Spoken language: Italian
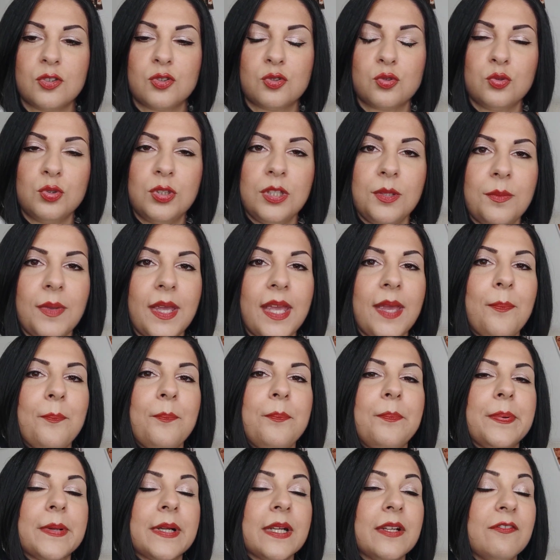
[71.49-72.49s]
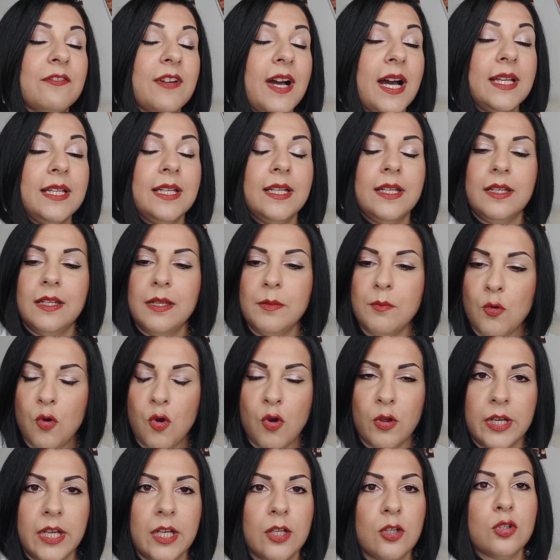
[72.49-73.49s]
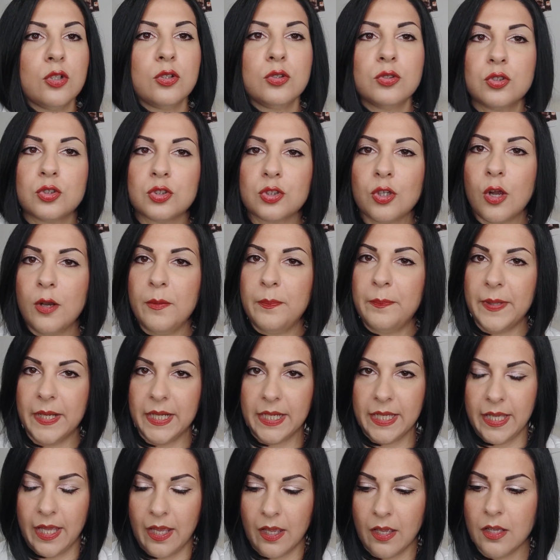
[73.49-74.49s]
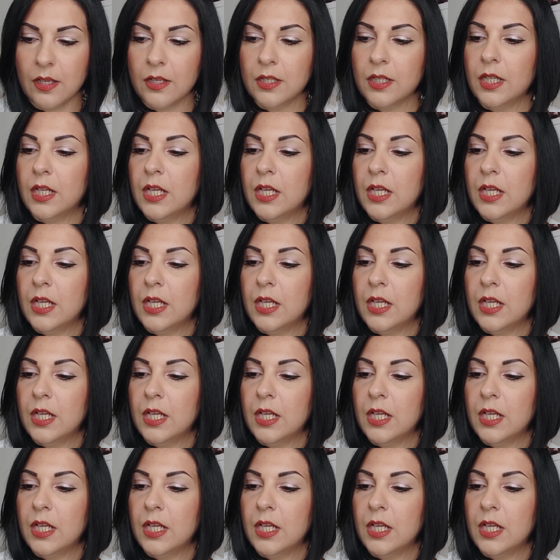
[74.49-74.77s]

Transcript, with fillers: su di me prevale il limone, non so il perché.